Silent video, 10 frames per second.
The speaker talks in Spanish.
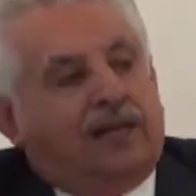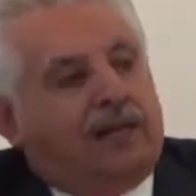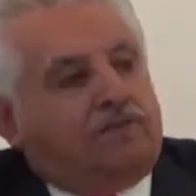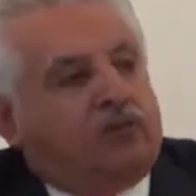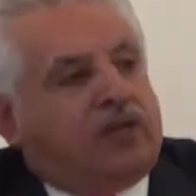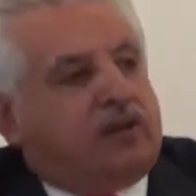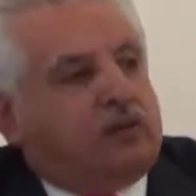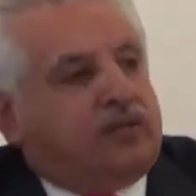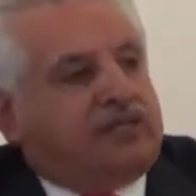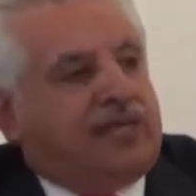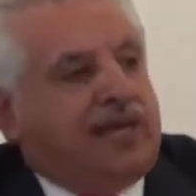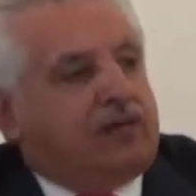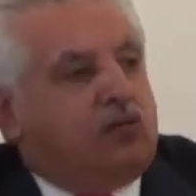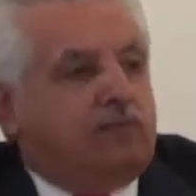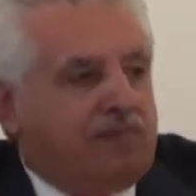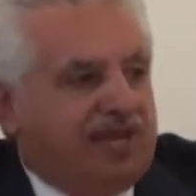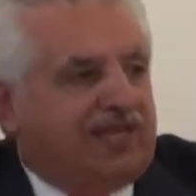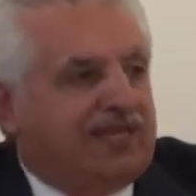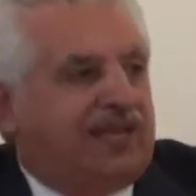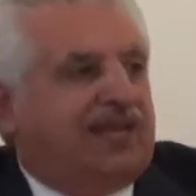el Poder Judicial, con
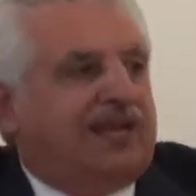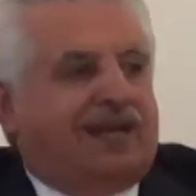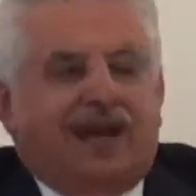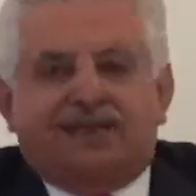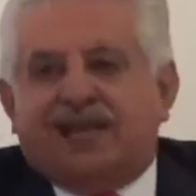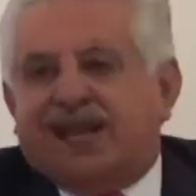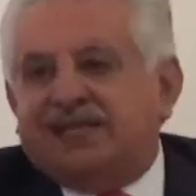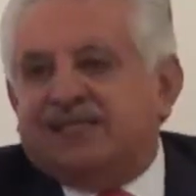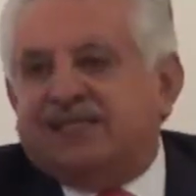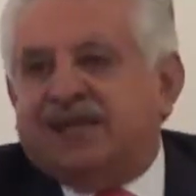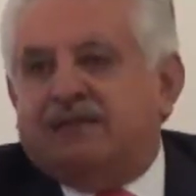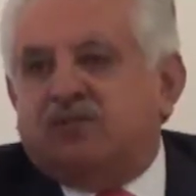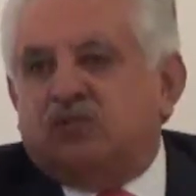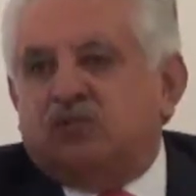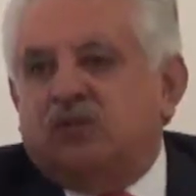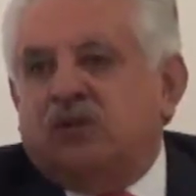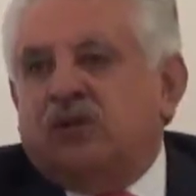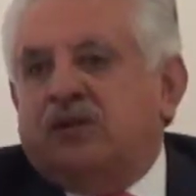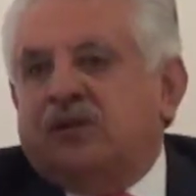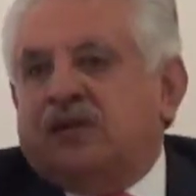20 atrás, digamos,
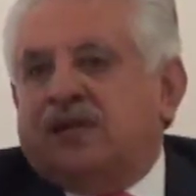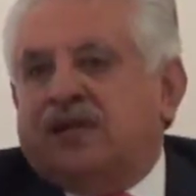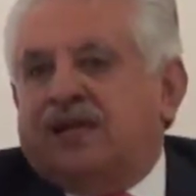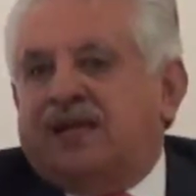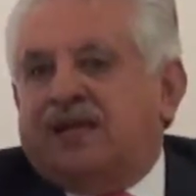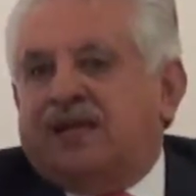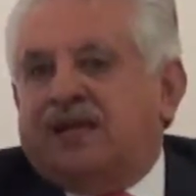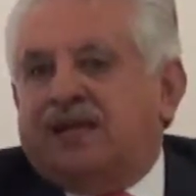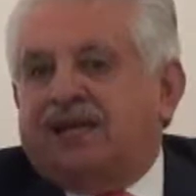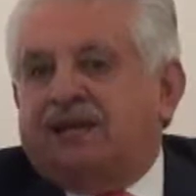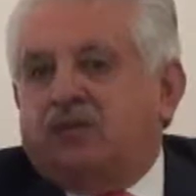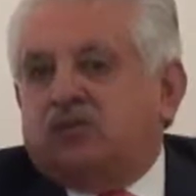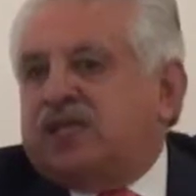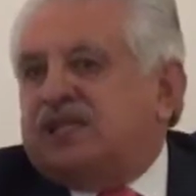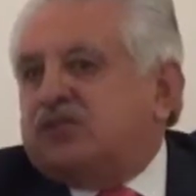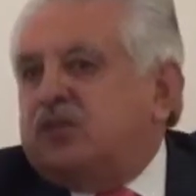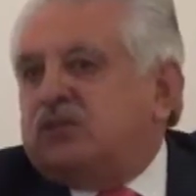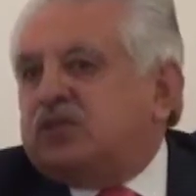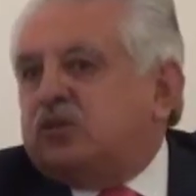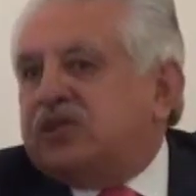que ustedes son
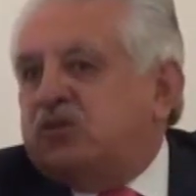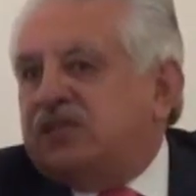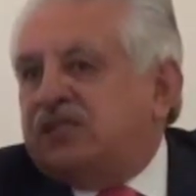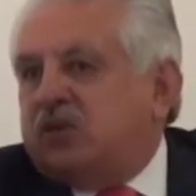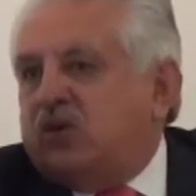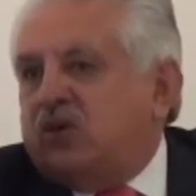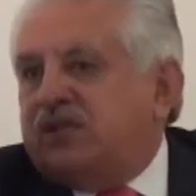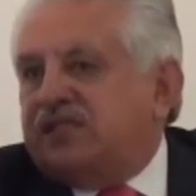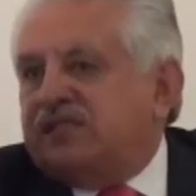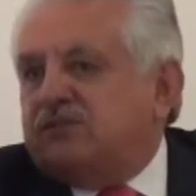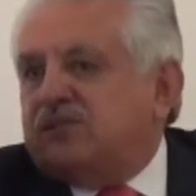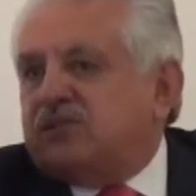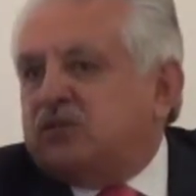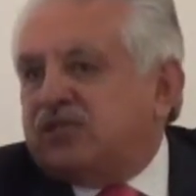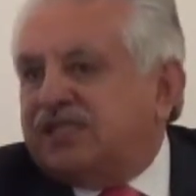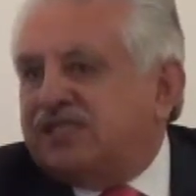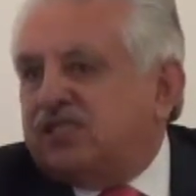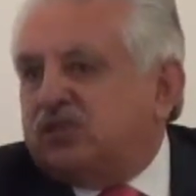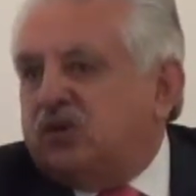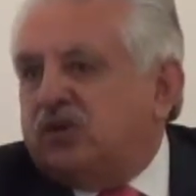nuestros auditores, nuestros
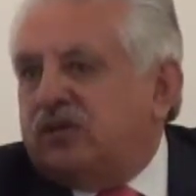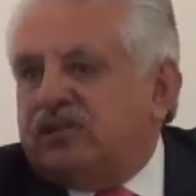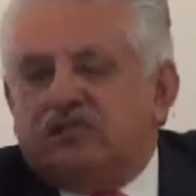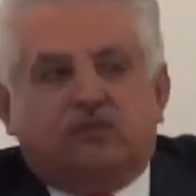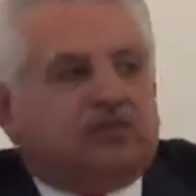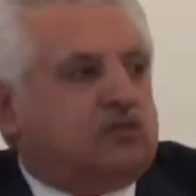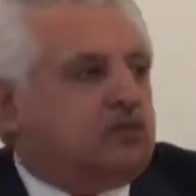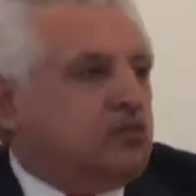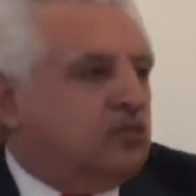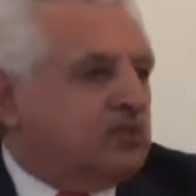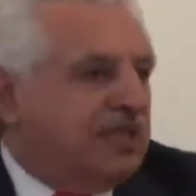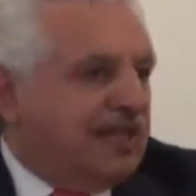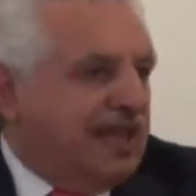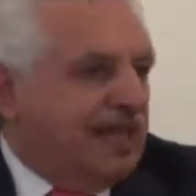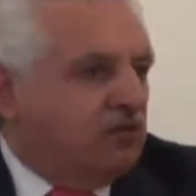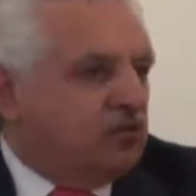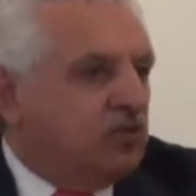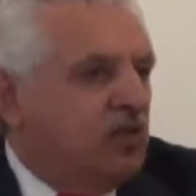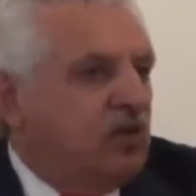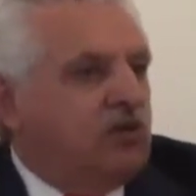asesores, nuestros
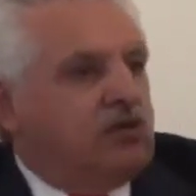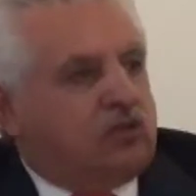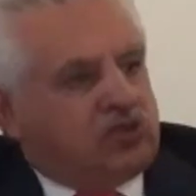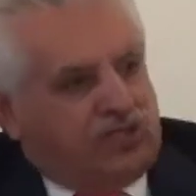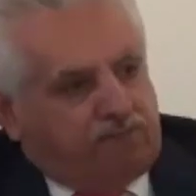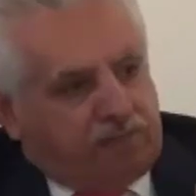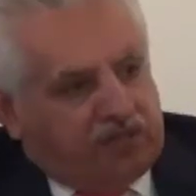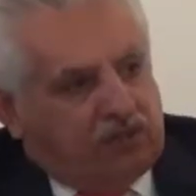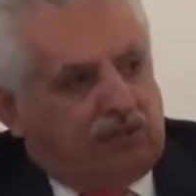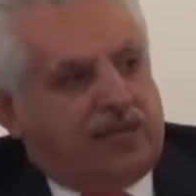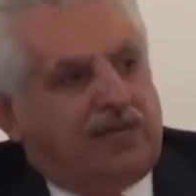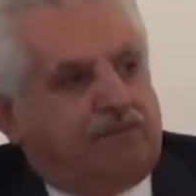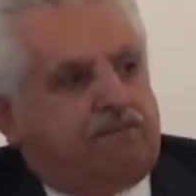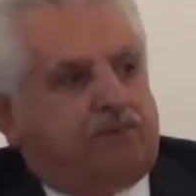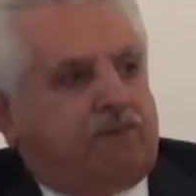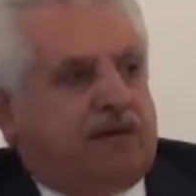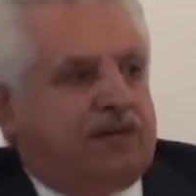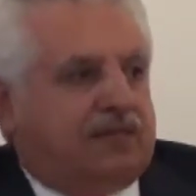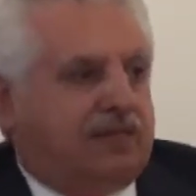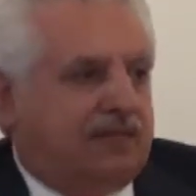consejeros, yo siempre tomaré por
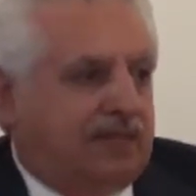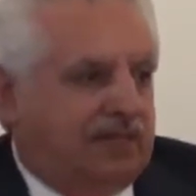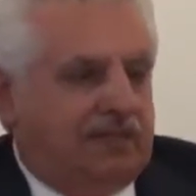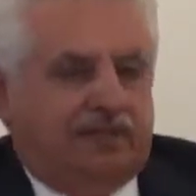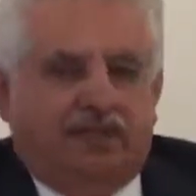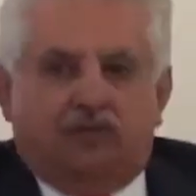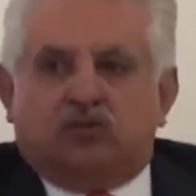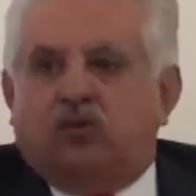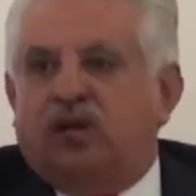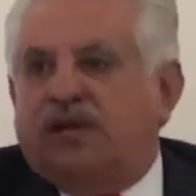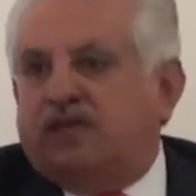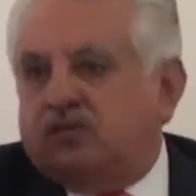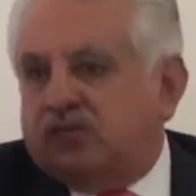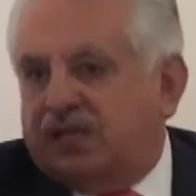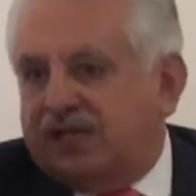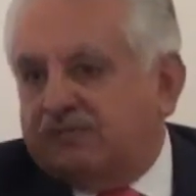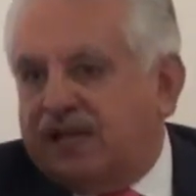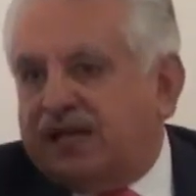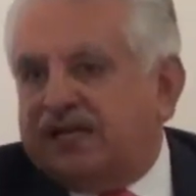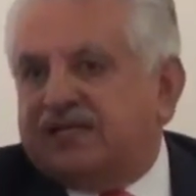parte de los colegios, de las
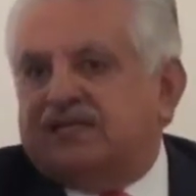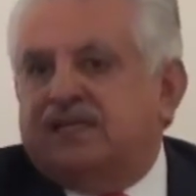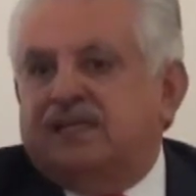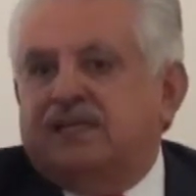barras,